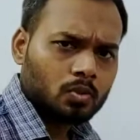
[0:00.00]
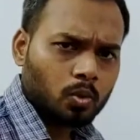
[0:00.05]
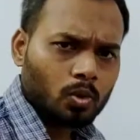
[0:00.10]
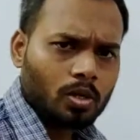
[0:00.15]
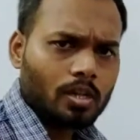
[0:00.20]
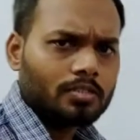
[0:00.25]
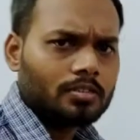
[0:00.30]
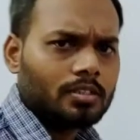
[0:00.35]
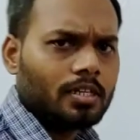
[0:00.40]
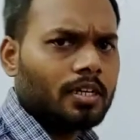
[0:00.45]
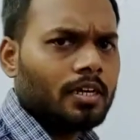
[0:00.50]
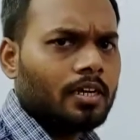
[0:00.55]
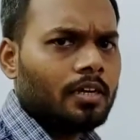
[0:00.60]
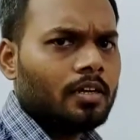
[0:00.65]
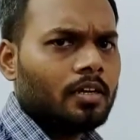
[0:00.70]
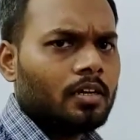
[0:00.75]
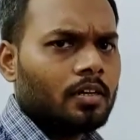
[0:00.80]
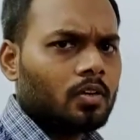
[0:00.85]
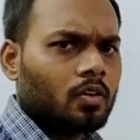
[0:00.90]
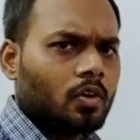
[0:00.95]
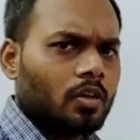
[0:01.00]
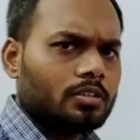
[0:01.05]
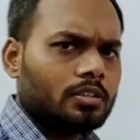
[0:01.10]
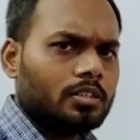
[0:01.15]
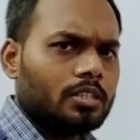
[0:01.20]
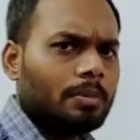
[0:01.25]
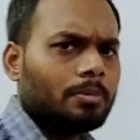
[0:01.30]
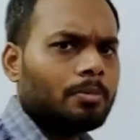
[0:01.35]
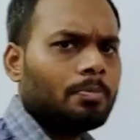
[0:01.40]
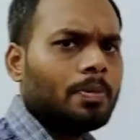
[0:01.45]
थोड़ा सा
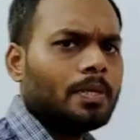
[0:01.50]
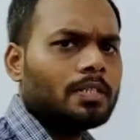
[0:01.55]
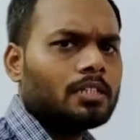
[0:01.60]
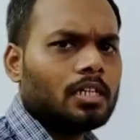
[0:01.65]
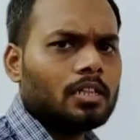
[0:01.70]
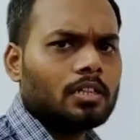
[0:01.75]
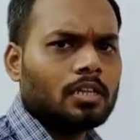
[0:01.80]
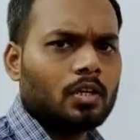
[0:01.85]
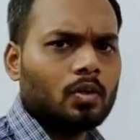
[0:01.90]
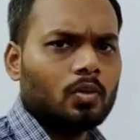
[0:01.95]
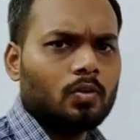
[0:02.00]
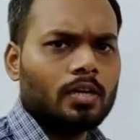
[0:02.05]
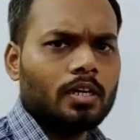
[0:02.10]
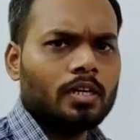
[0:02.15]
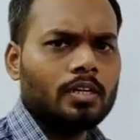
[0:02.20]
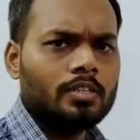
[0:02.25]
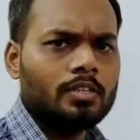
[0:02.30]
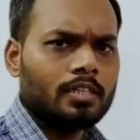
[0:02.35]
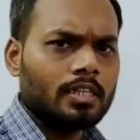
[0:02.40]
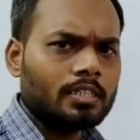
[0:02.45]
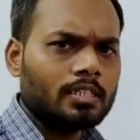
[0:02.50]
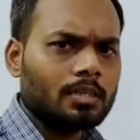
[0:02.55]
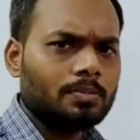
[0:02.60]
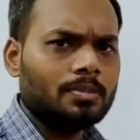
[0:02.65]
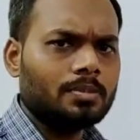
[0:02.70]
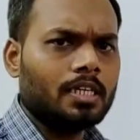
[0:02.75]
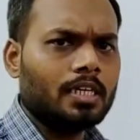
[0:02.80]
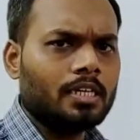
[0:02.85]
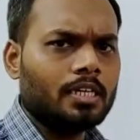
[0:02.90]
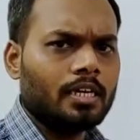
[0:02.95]
कॉन्सेप्ट पे चलते हुए ये
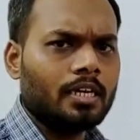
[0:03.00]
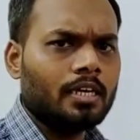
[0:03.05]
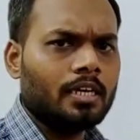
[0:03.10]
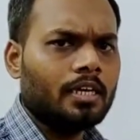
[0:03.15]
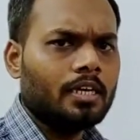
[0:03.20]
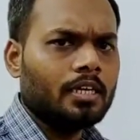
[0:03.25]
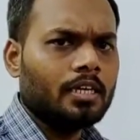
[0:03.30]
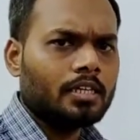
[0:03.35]
समझेंगे